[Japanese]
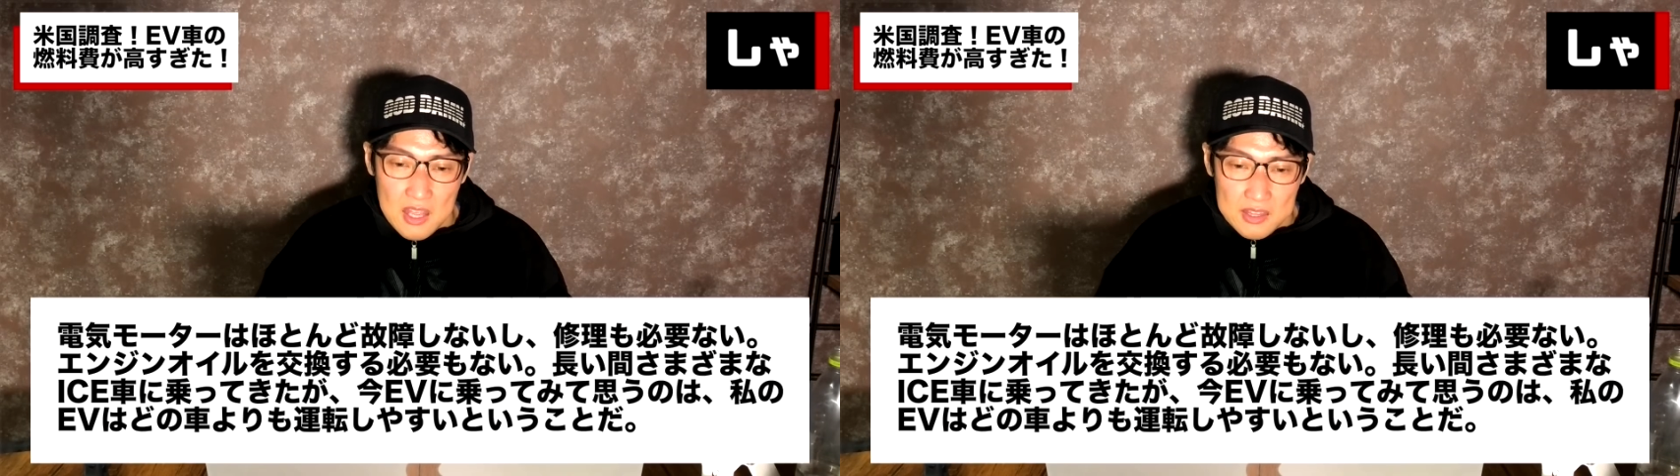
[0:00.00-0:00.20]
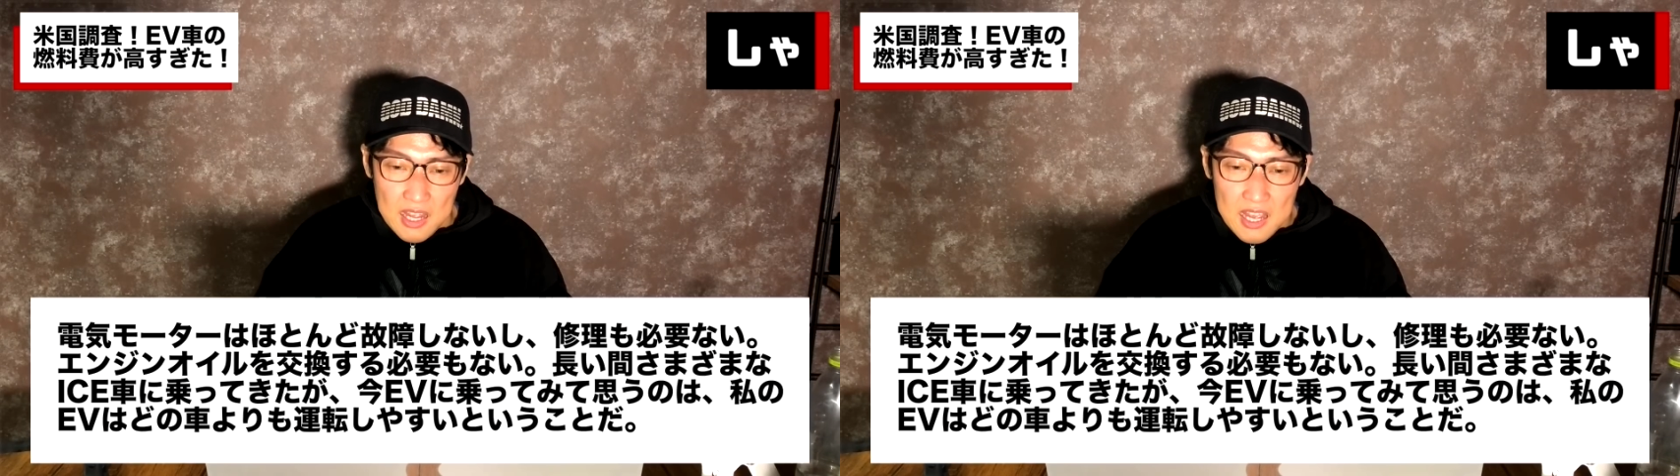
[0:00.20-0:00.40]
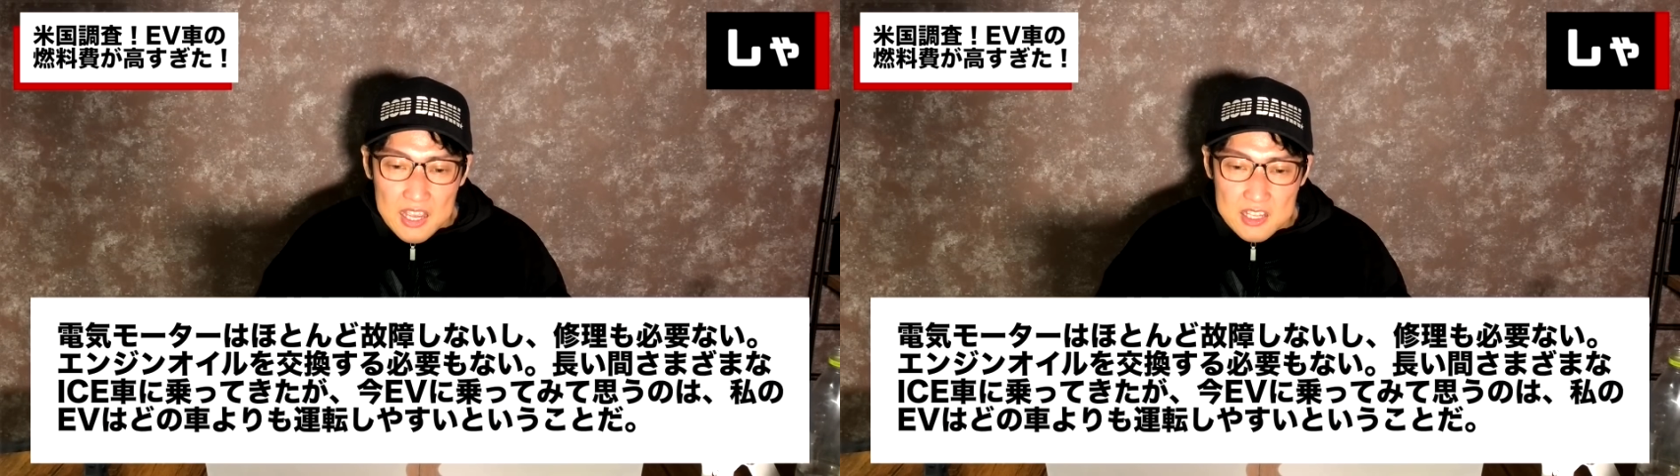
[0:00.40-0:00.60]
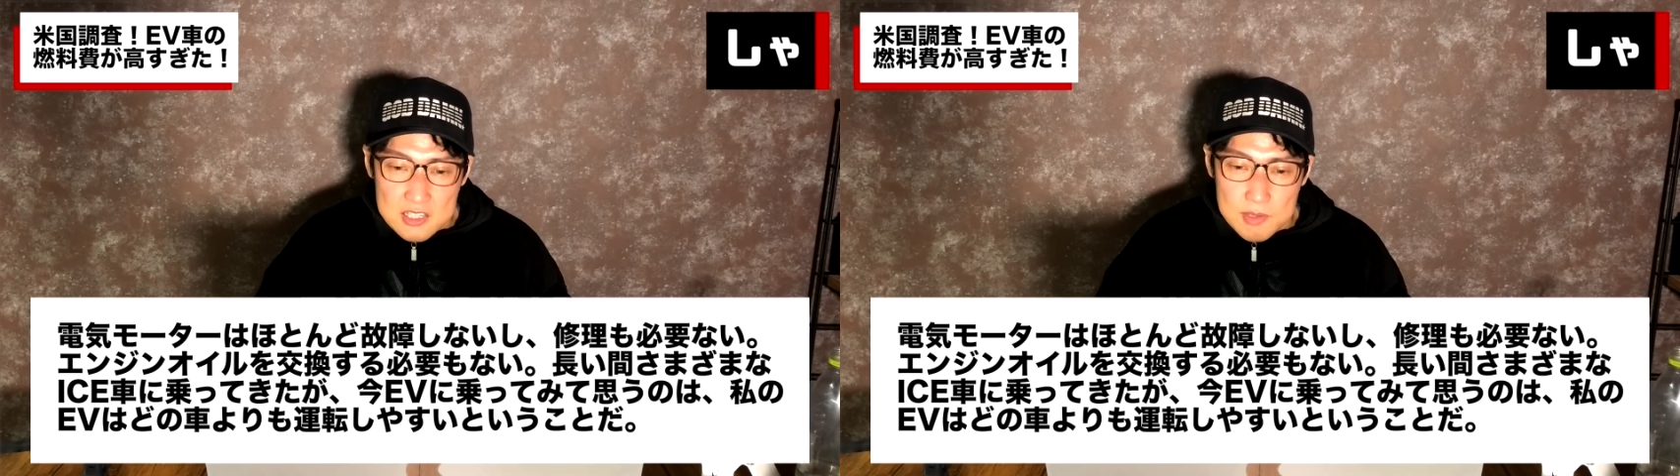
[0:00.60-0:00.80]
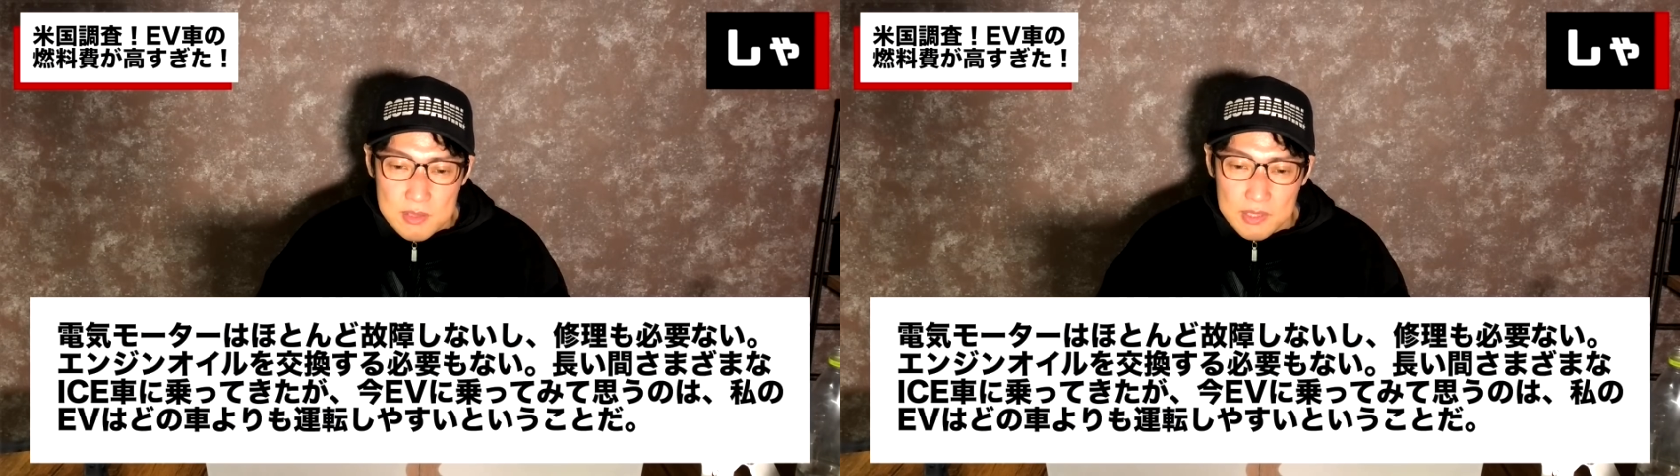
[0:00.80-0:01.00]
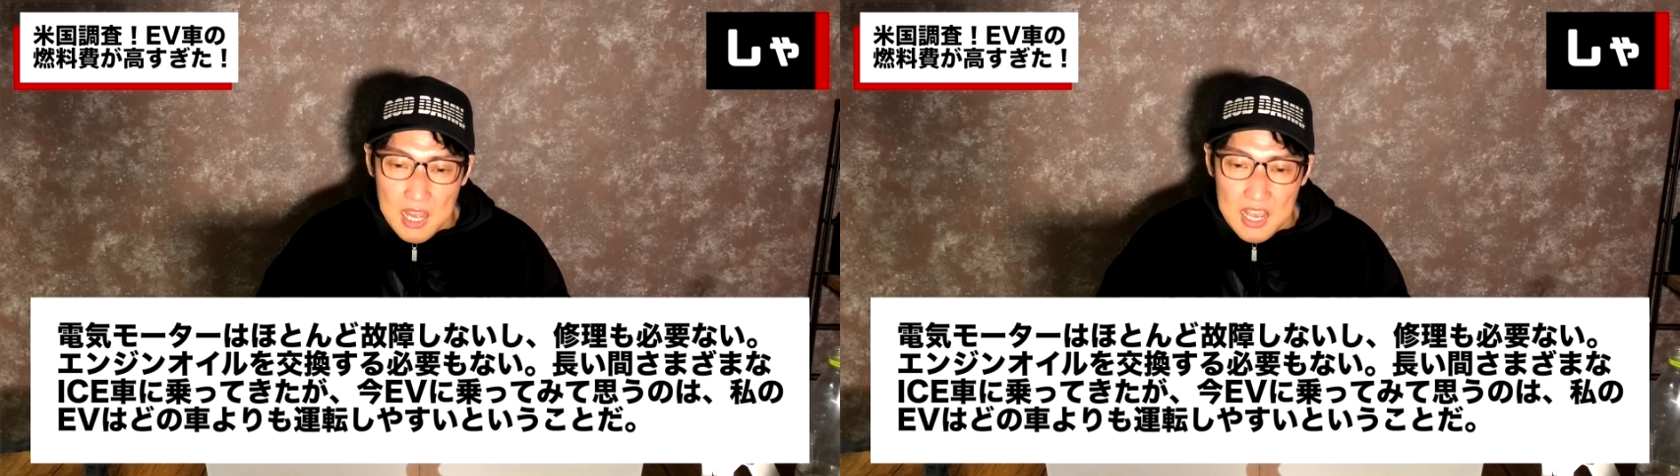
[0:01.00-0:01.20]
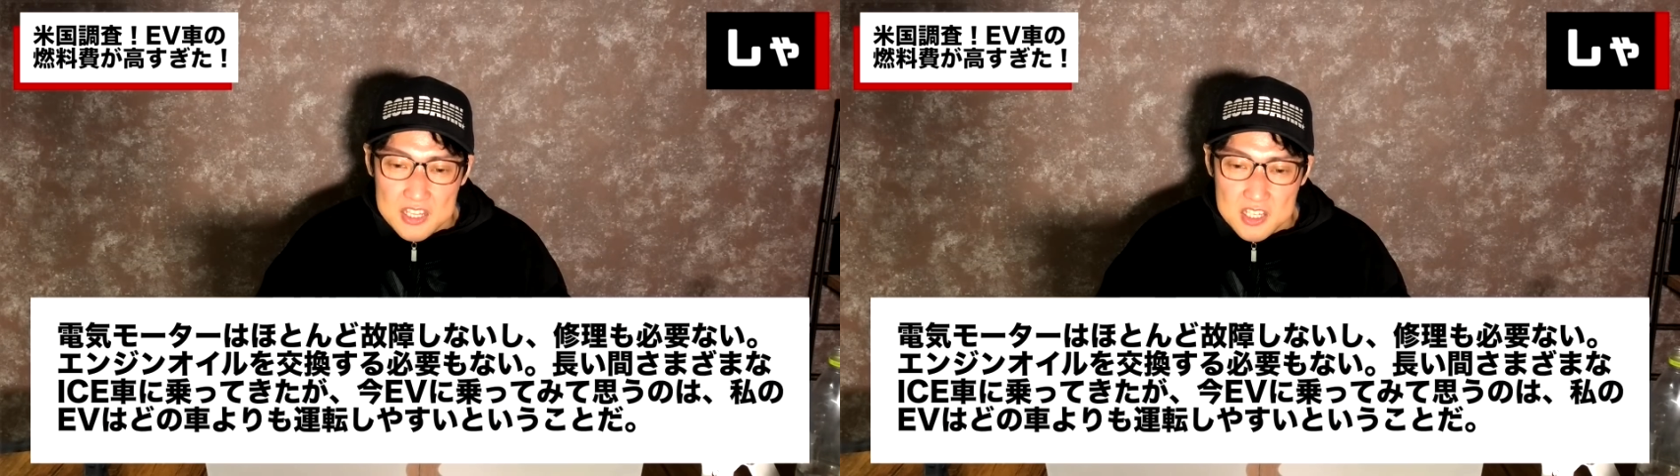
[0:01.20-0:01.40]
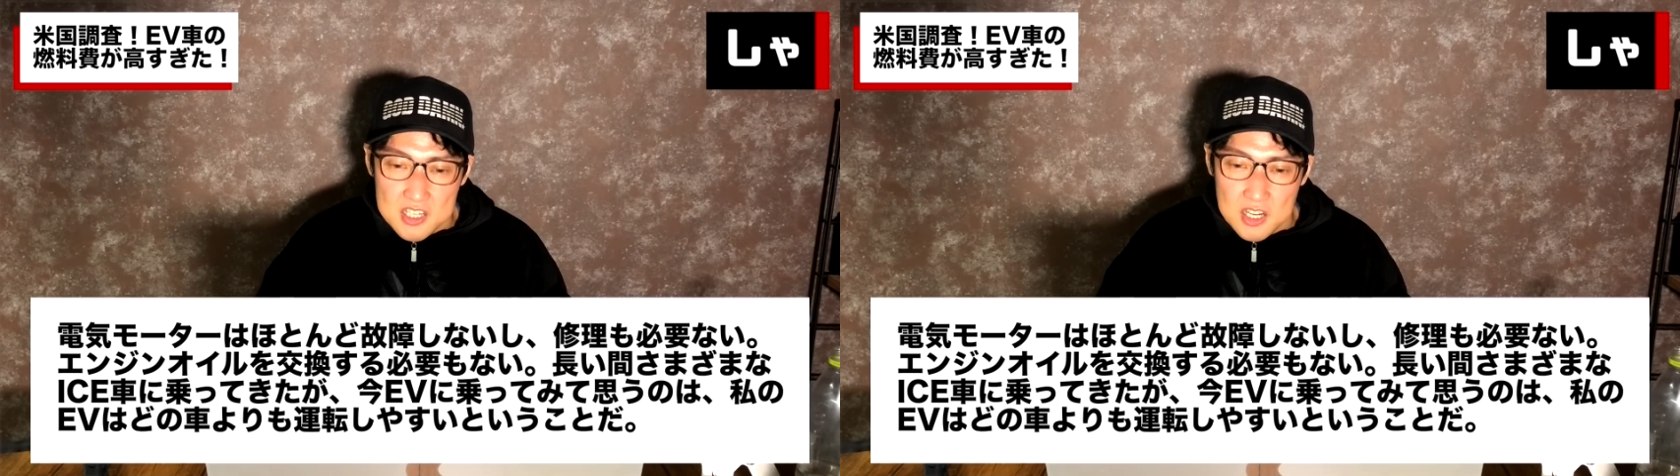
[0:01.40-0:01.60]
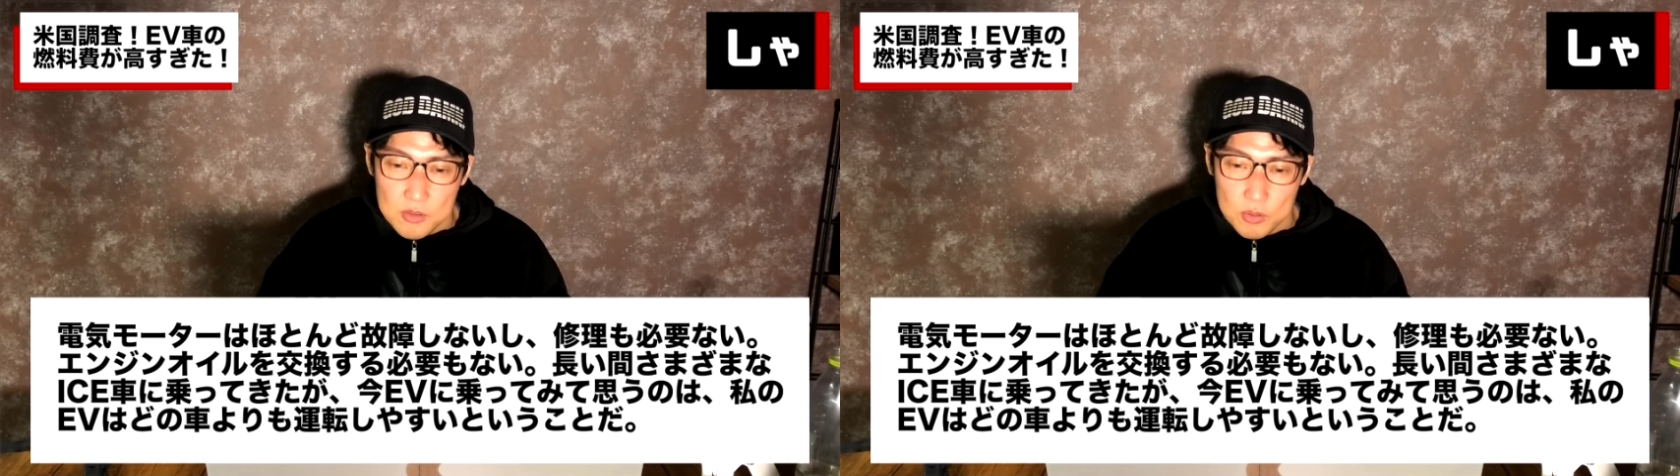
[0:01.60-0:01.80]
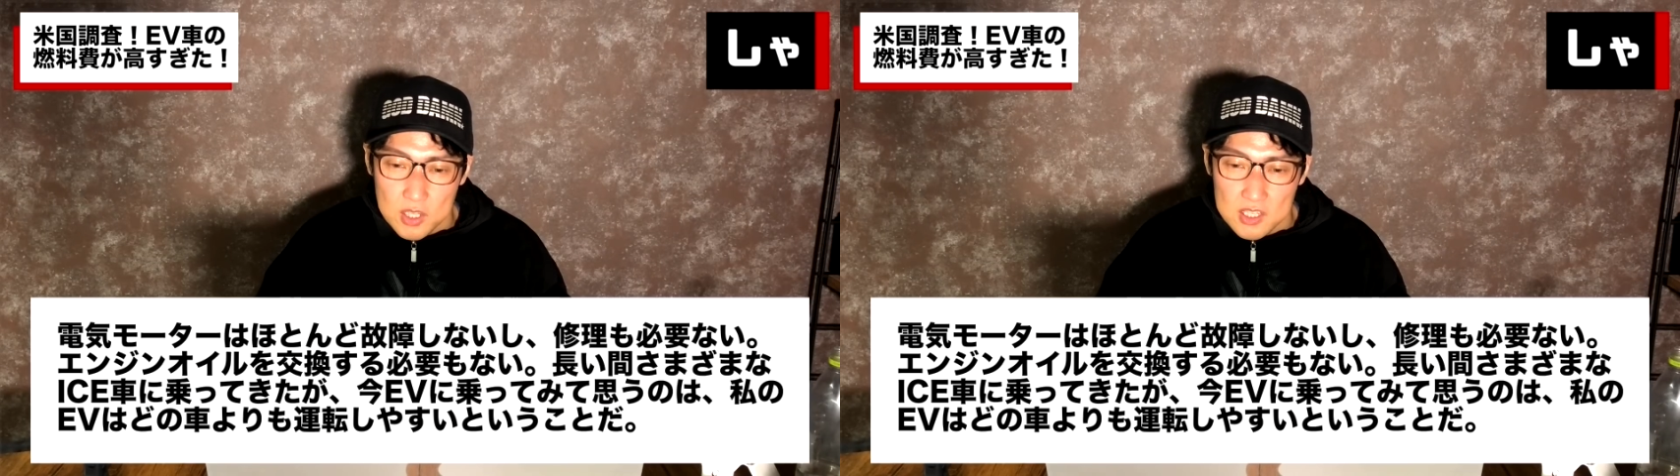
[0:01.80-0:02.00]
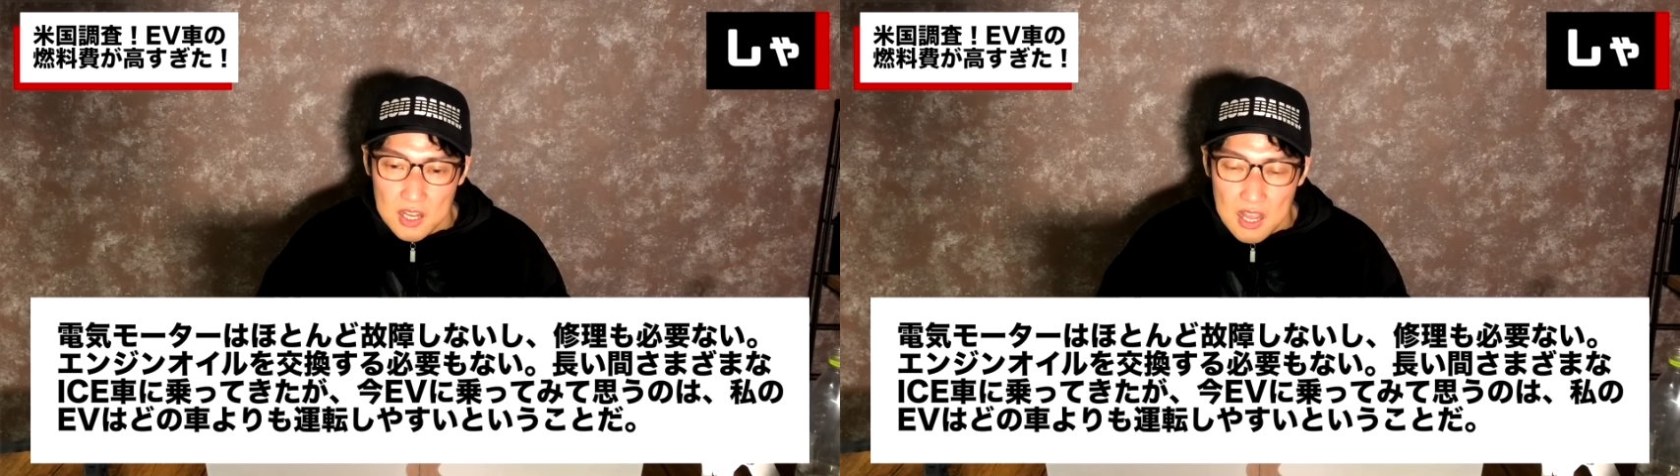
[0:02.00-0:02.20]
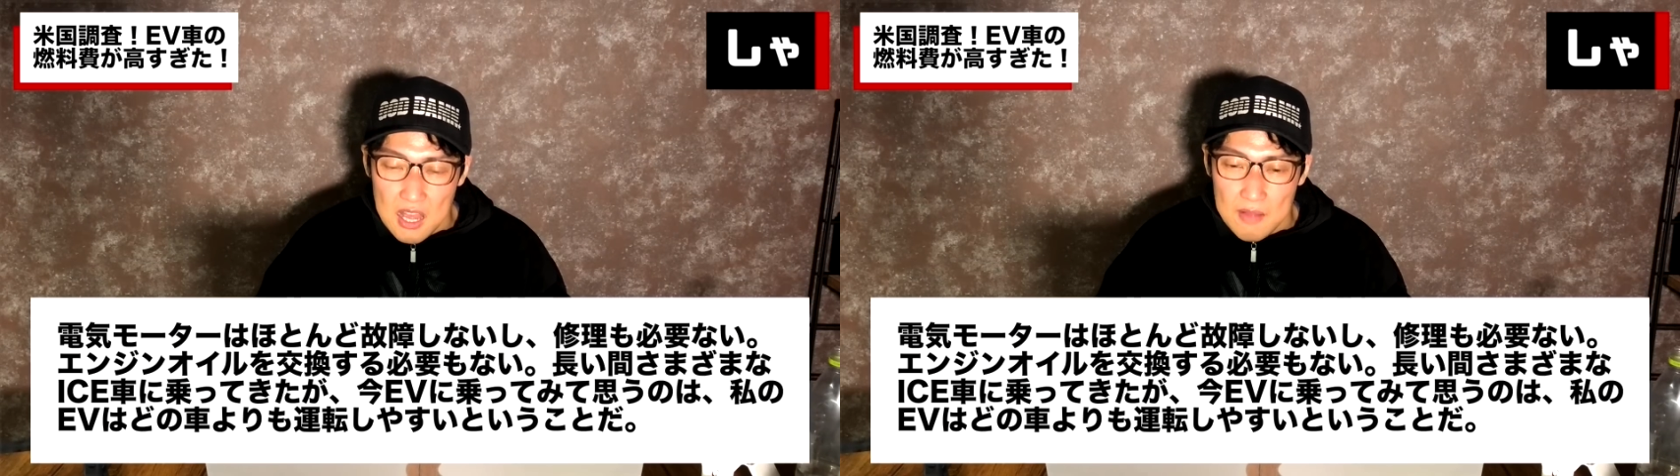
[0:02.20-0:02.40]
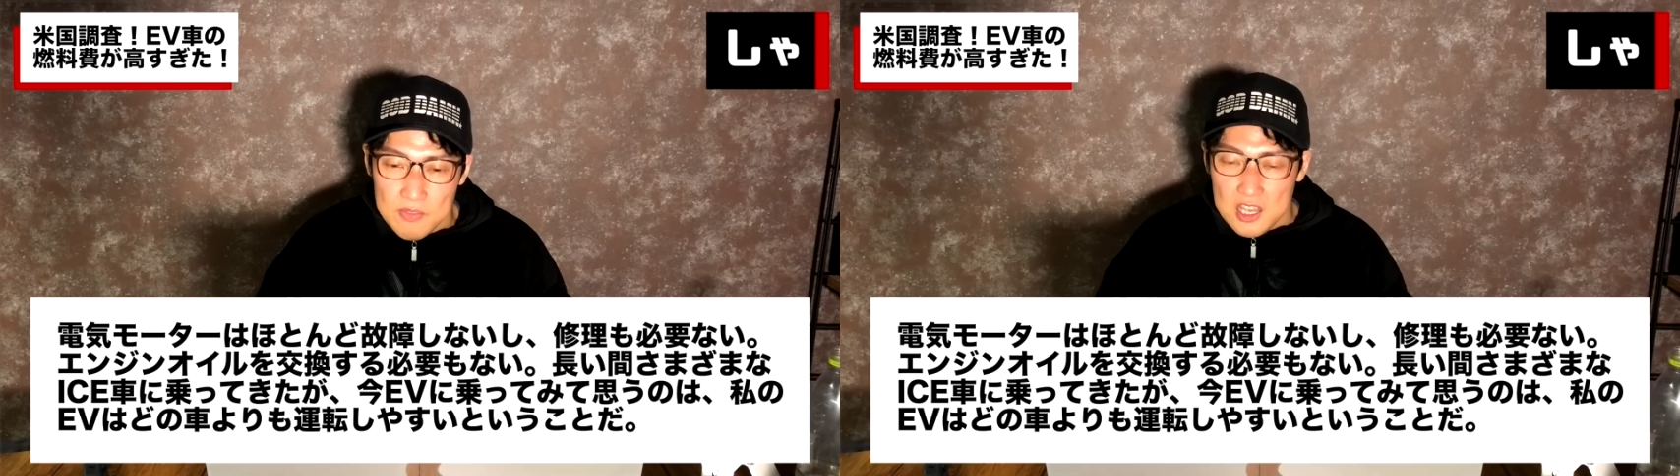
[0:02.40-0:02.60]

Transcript: 長い間様々な ICE 車に乗ってきたが、